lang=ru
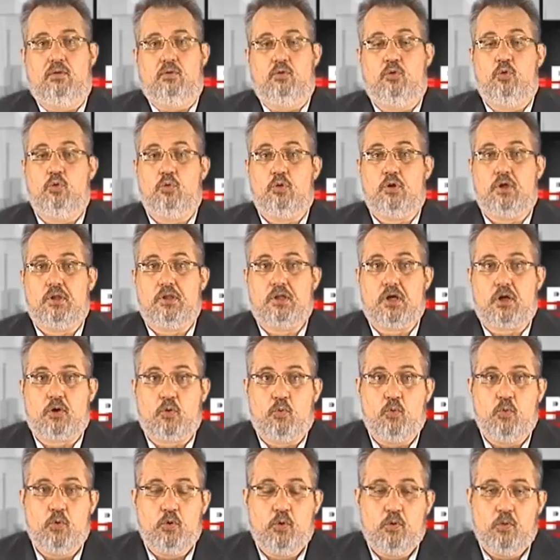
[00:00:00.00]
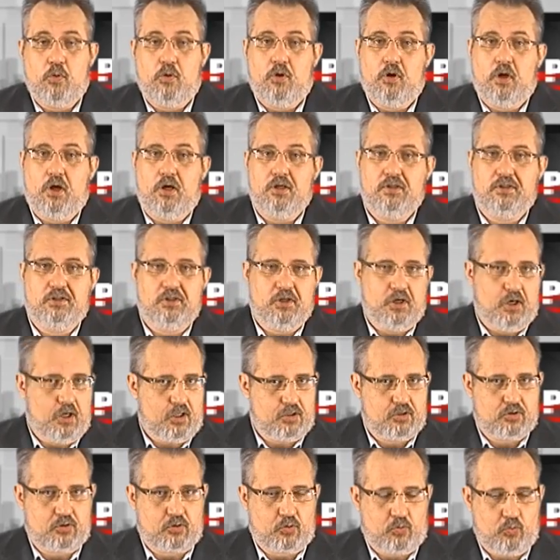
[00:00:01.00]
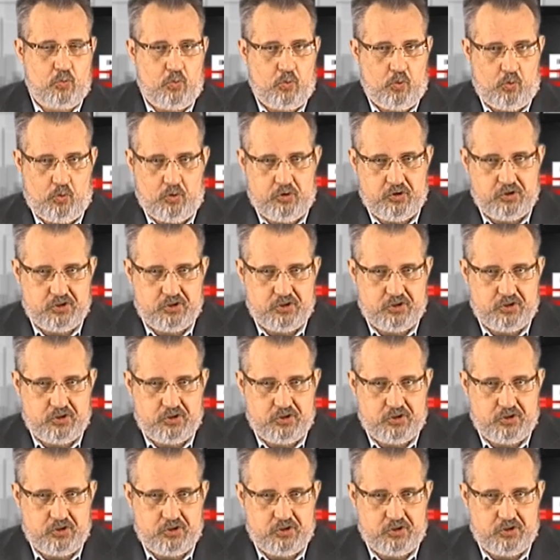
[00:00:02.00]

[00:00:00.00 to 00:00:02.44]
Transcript: Ну, на такую азиатскую